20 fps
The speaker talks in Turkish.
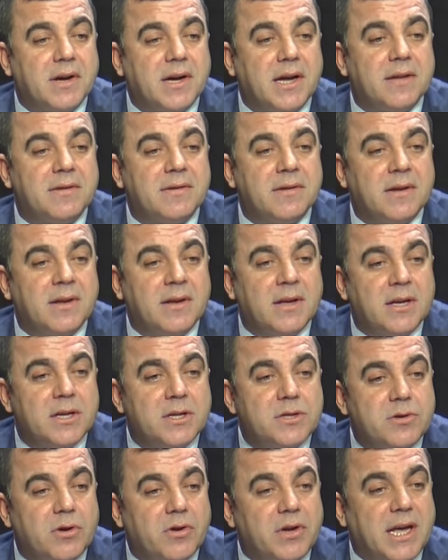Fakat
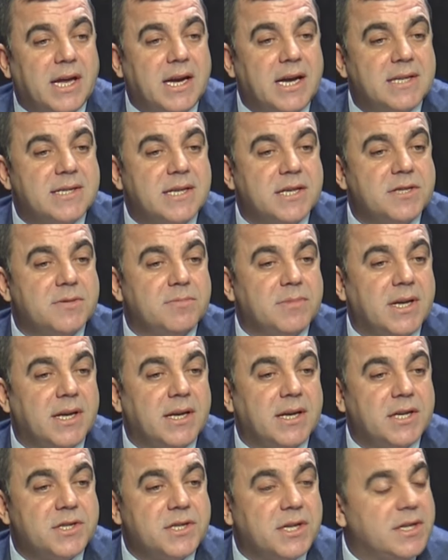son yerel
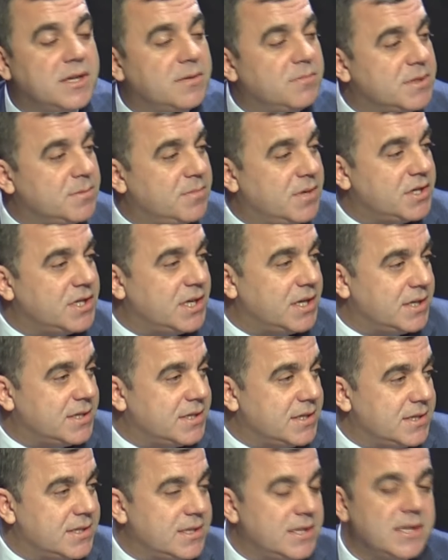seçimde yaşadığımız
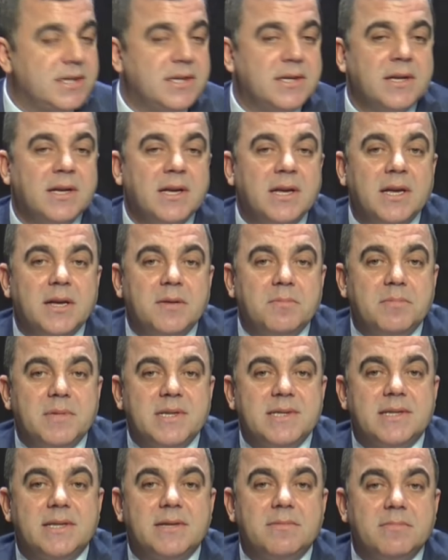başarısızlık
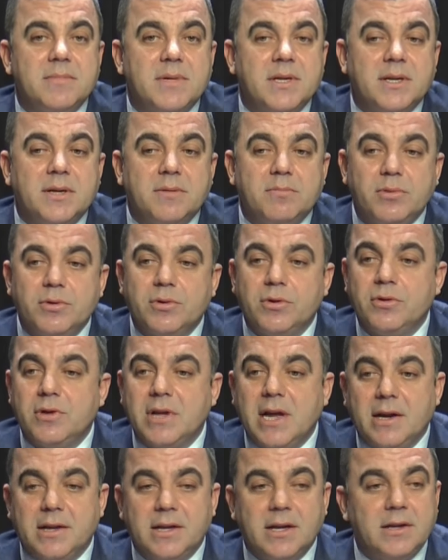bizi e,
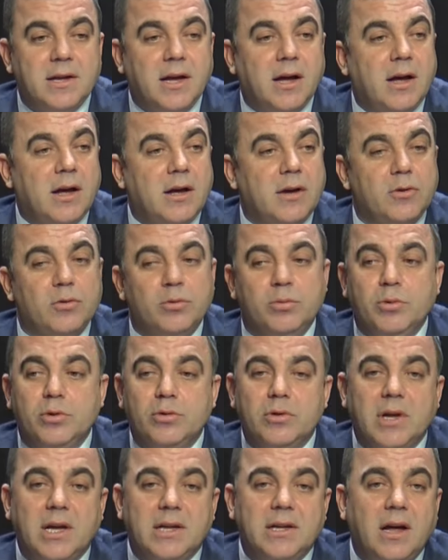bugünlerde daha
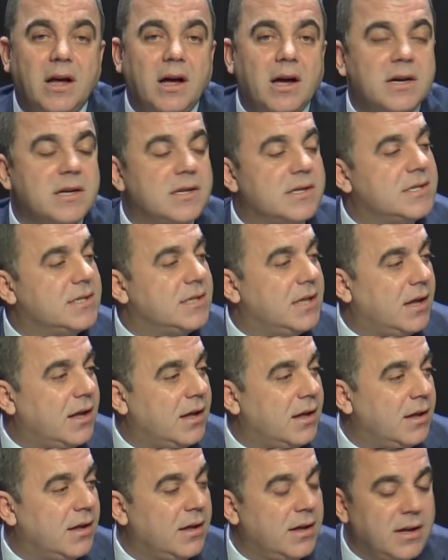umutla, daha
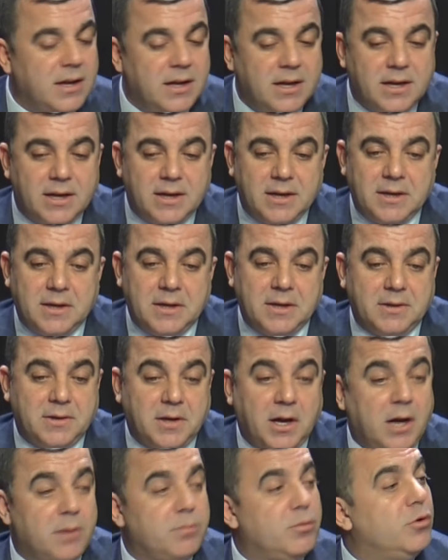hırsla, e,
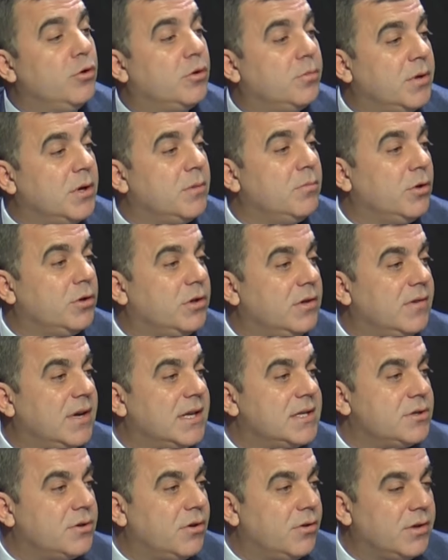daha büyük bir
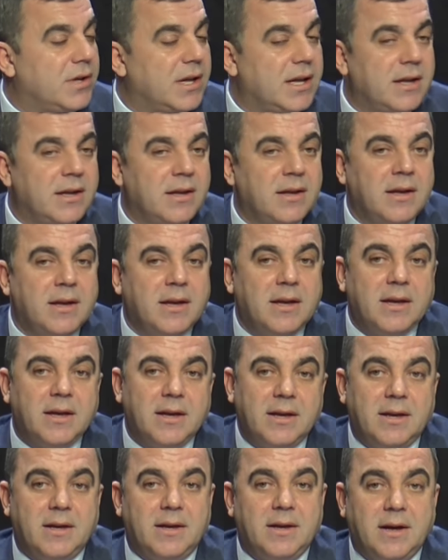motivasyonla
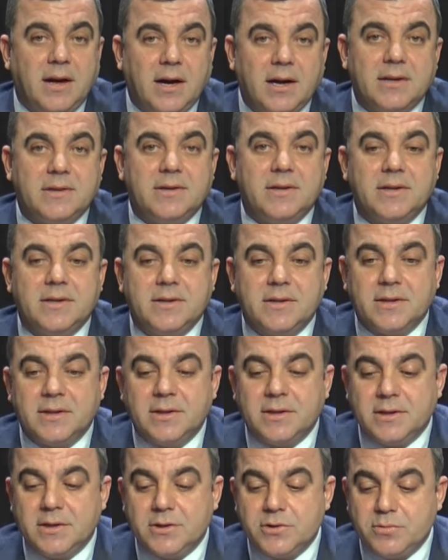e, artık
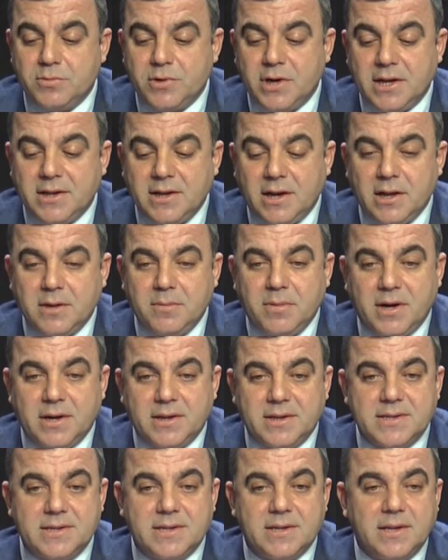e, Cumhuriyet Halk
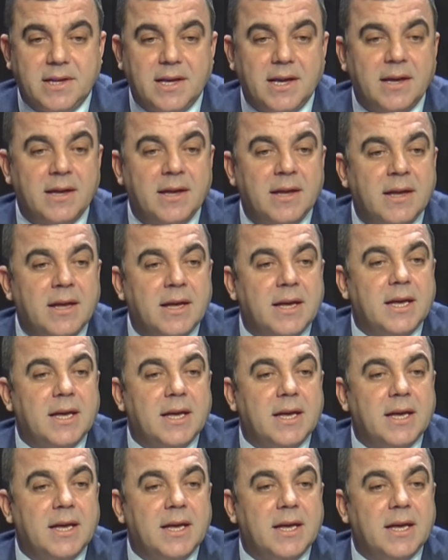Partisi'nde